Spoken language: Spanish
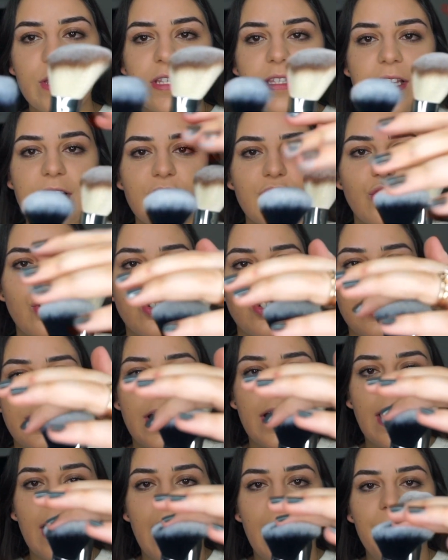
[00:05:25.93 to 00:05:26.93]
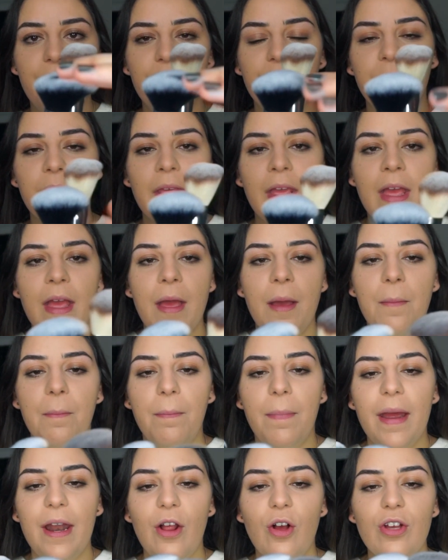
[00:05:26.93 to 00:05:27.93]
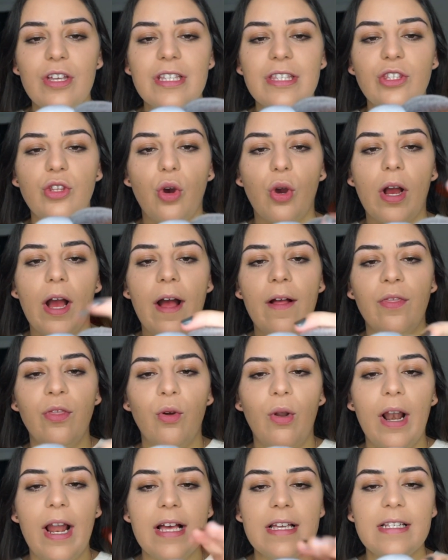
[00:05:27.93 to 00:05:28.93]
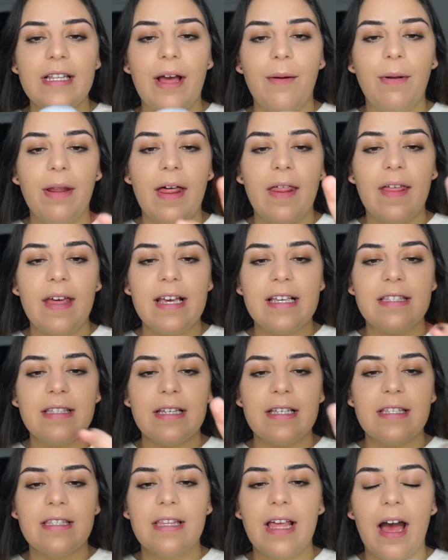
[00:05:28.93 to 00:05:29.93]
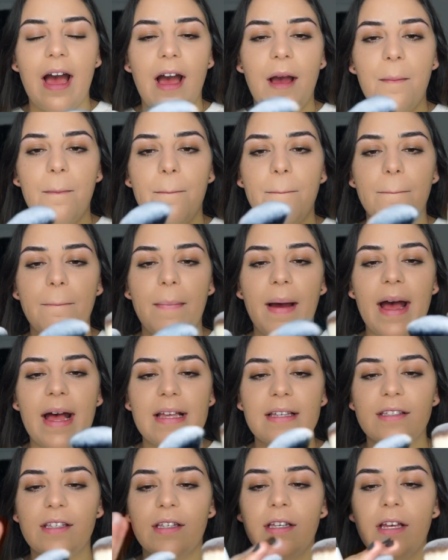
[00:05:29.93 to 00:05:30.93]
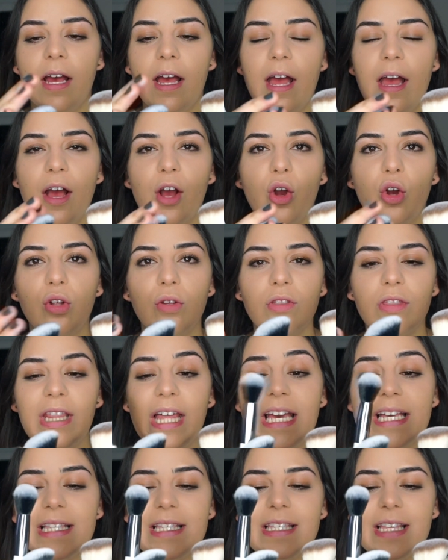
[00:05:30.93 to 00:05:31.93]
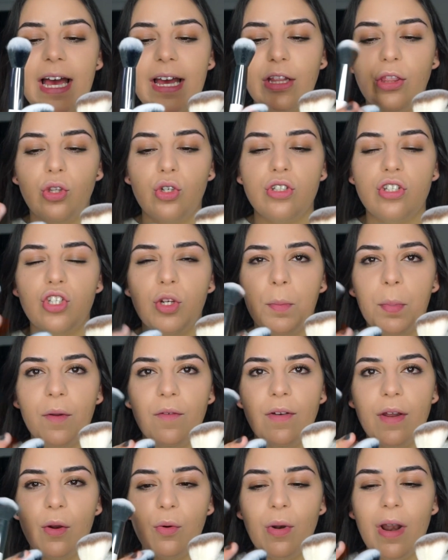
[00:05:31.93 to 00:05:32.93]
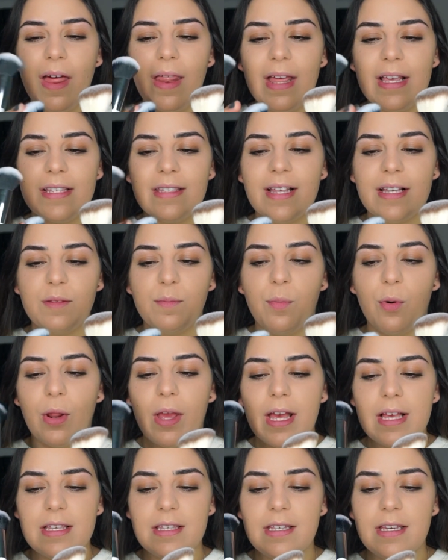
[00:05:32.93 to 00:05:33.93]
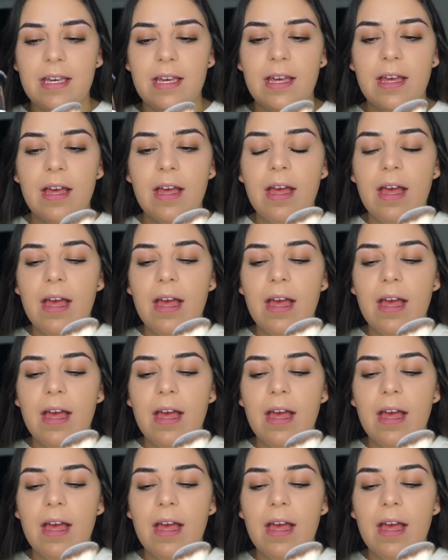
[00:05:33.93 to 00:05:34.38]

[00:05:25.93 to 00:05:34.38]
estas dos de acá. Pero tocándolas la verdad esta está más densa. Entonces yo prefiero una de estas porque así